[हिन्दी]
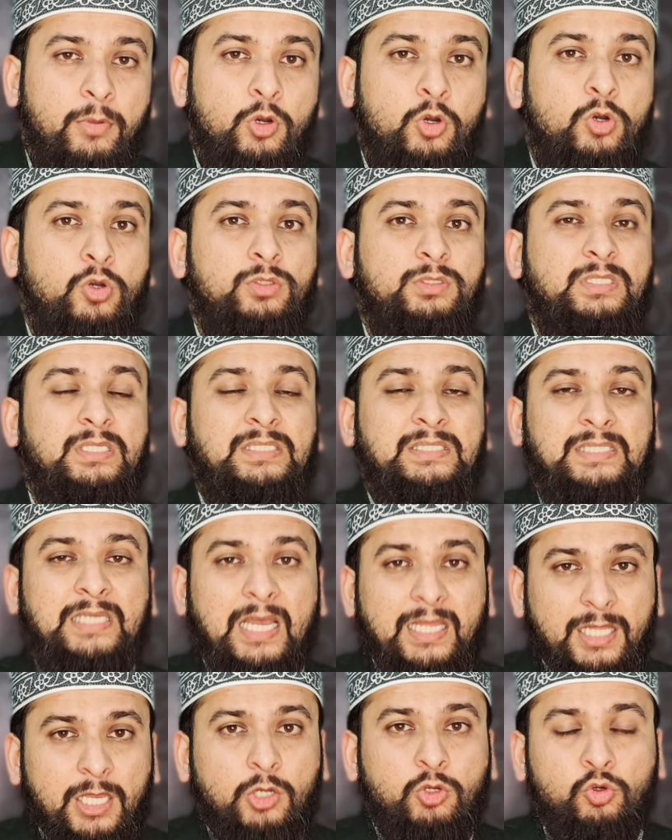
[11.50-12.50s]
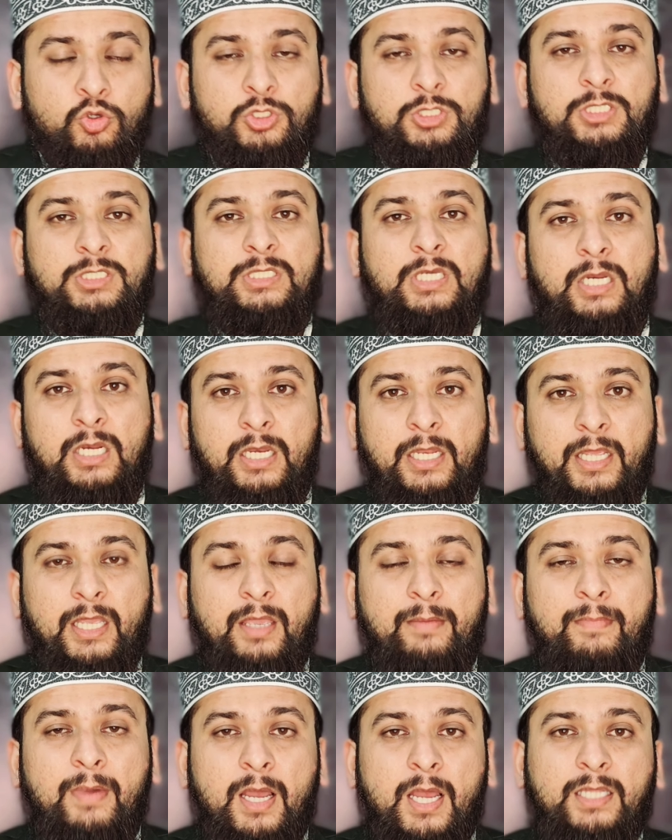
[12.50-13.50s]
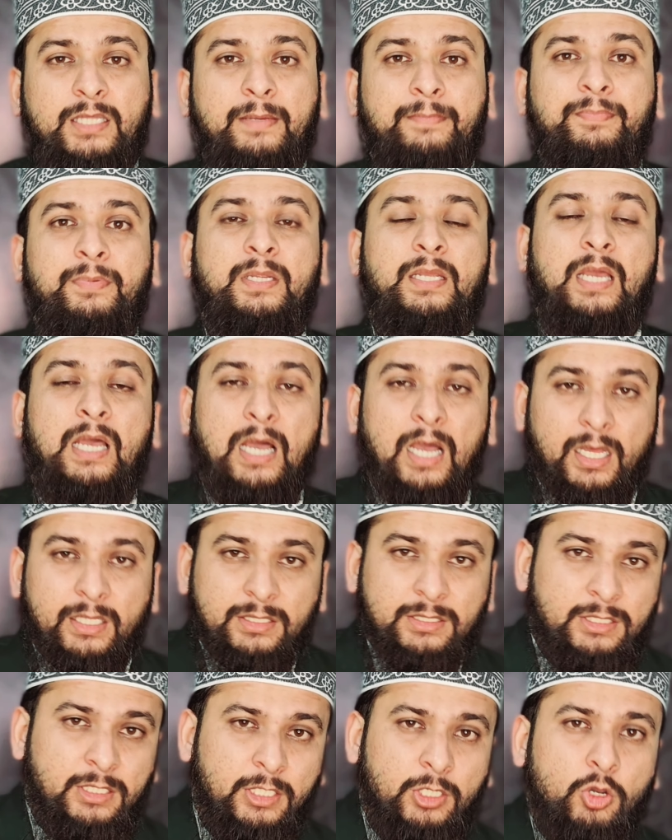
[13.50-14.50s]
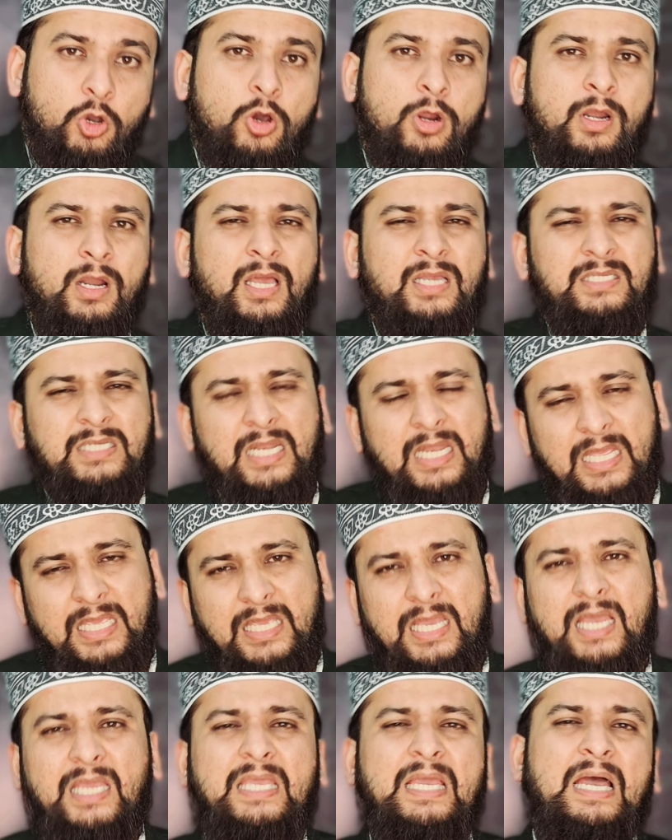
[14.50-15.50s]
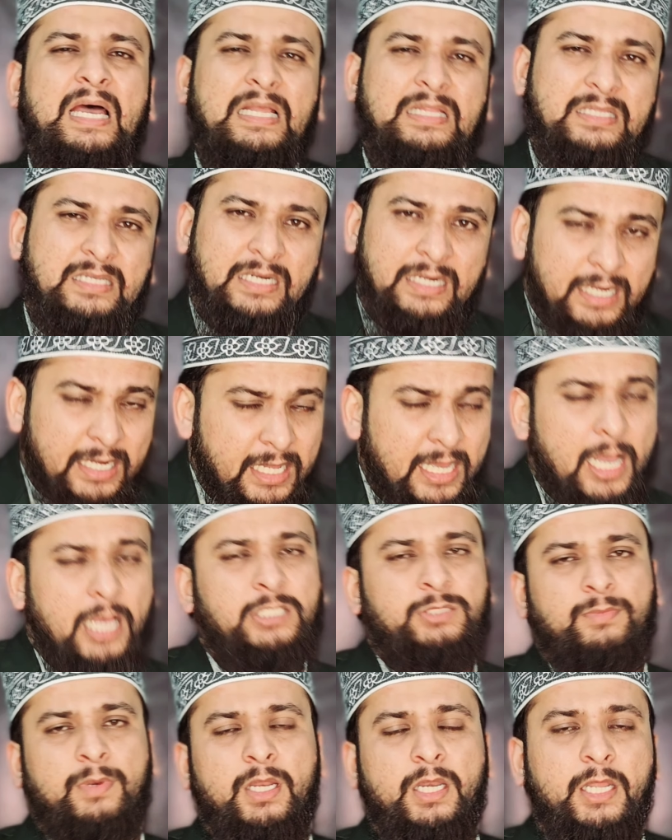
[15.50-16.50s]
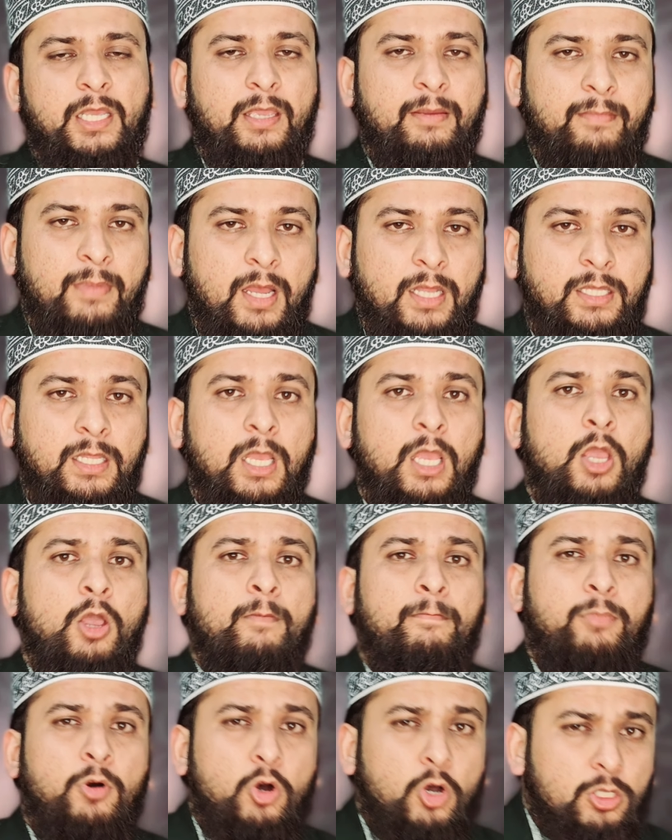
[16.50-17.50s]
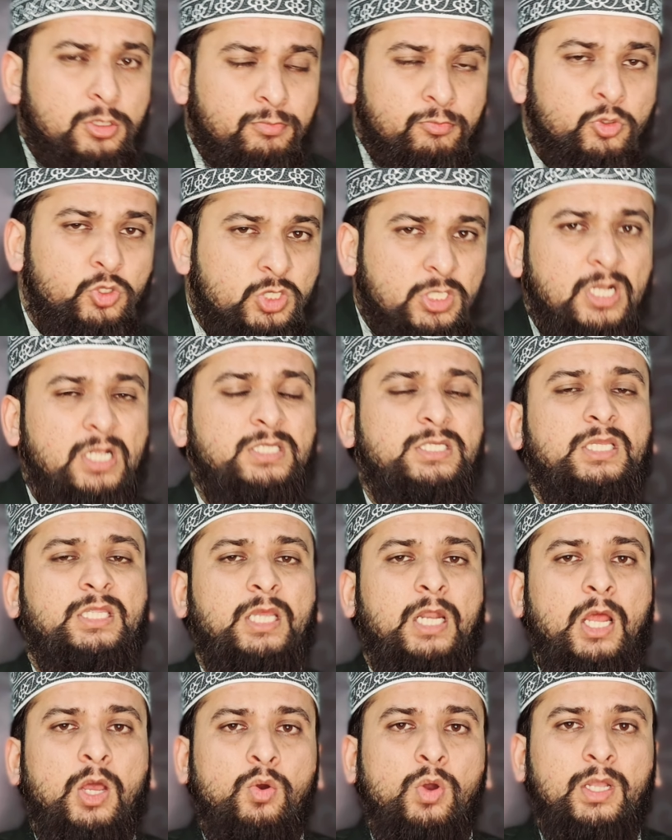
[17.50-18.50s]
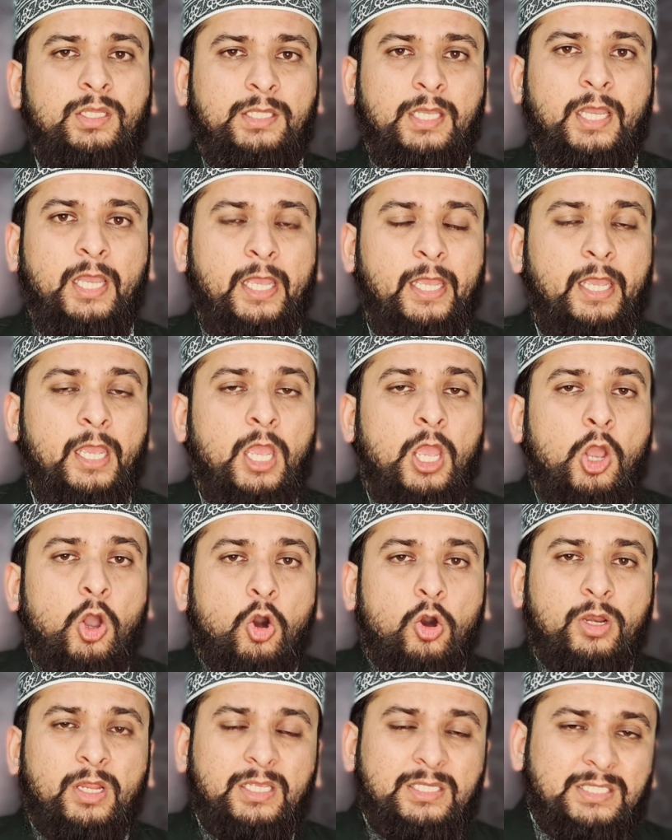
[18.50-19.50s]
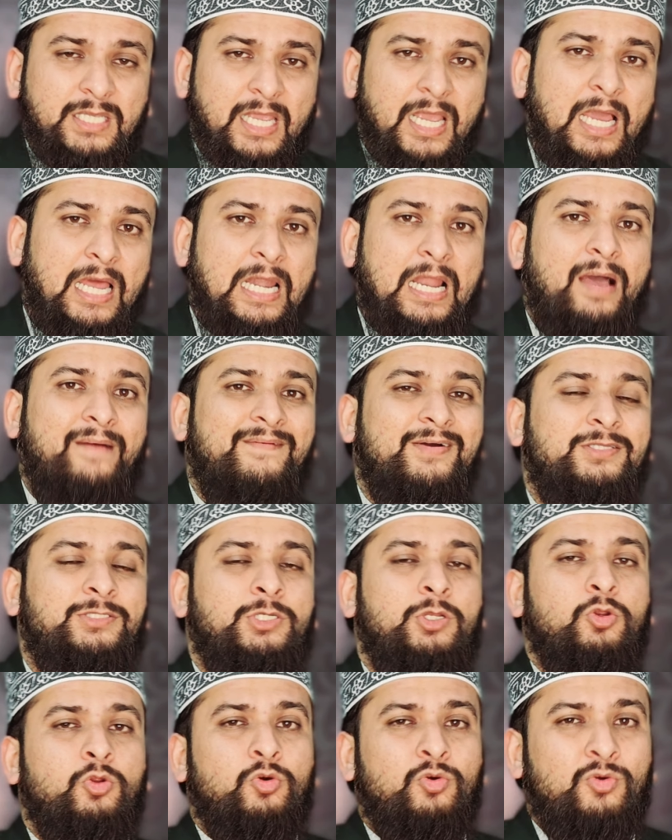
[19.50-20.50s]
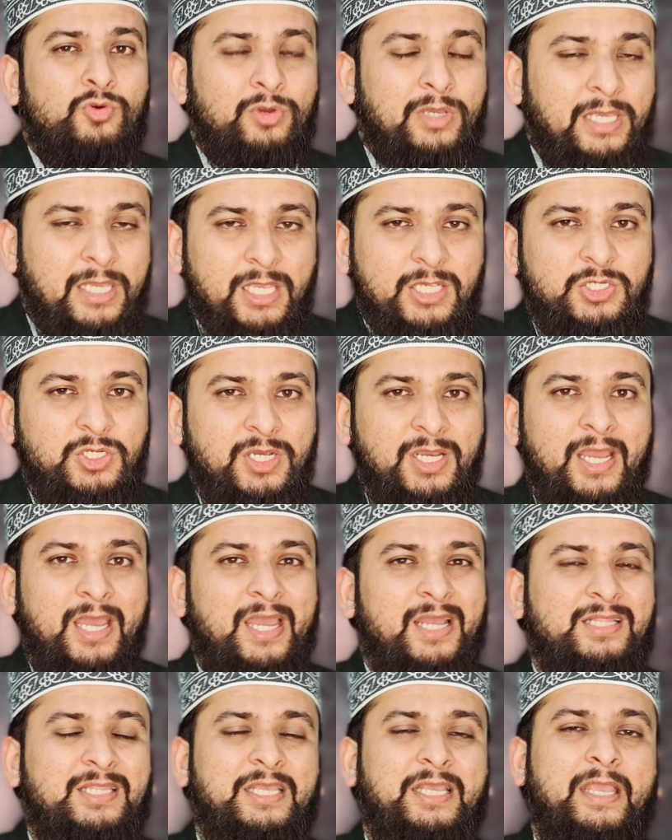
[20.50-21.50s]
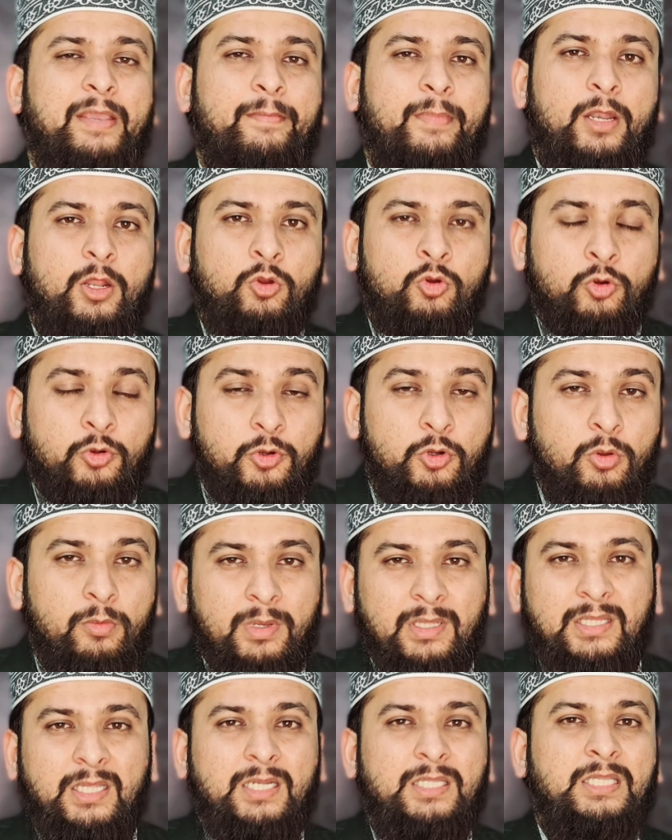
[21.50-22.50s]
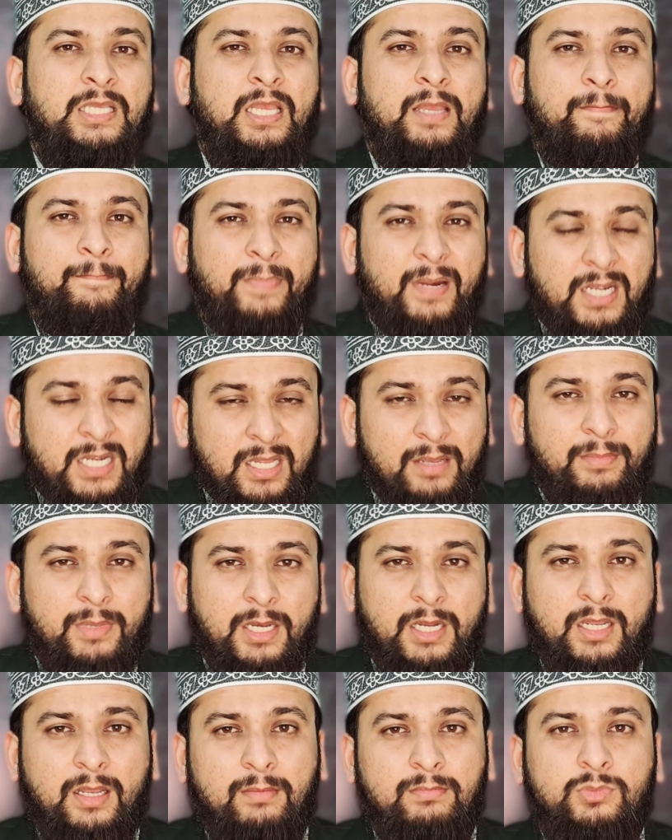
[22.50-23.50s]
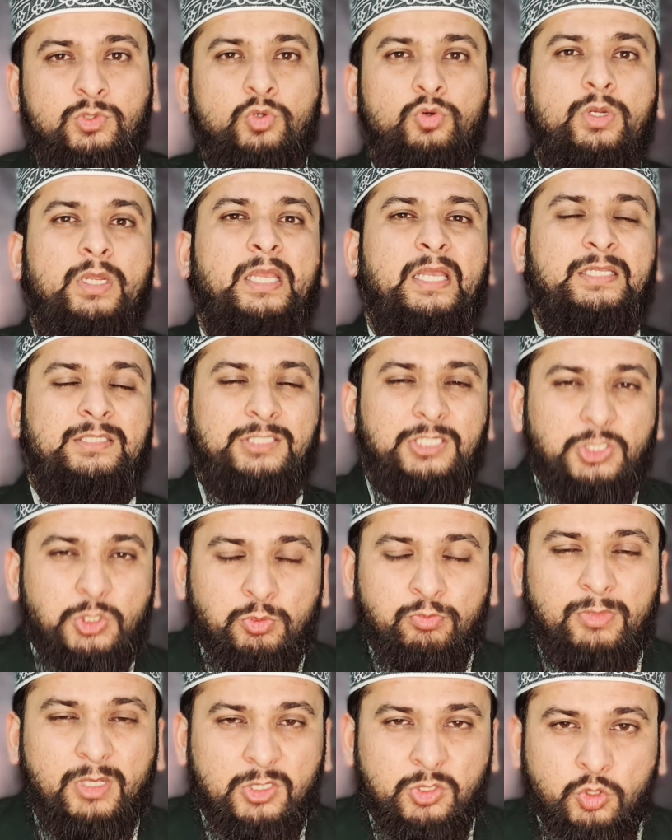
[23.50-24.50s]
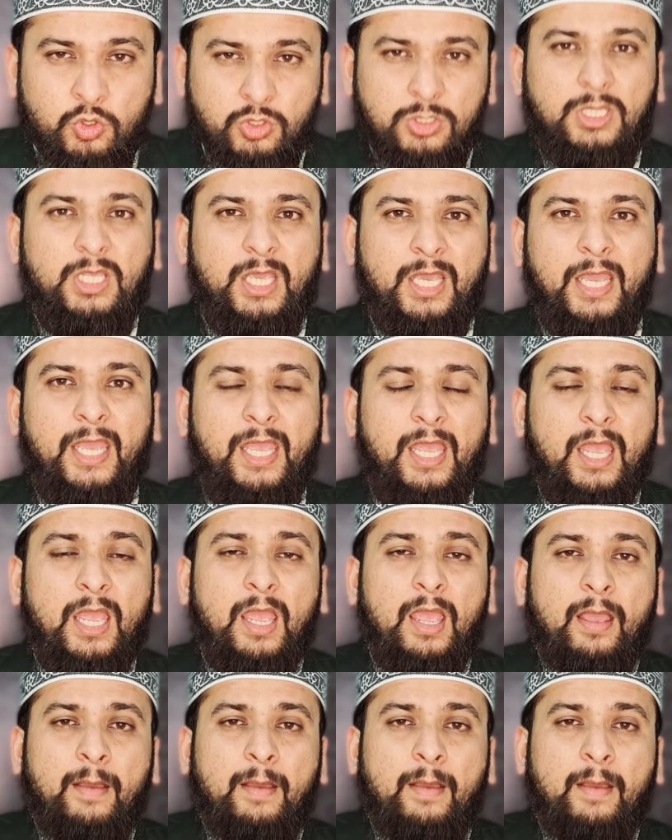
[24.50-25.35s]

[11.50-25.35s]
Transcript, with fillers: बहुत ज़्यादा कोशिश करने के बाद अपने हाथ से और ना जाने क्या क्या हथकंडे आजमाने के बाद बहुत मुश्किल से तनाव आता है और इसके अलावा जिन लोगों की ये शिकायत है कि मेरे घुटनों में दर्द है पट्ठे मेरे कमज़ोर हैं जिसम में सुस्ती है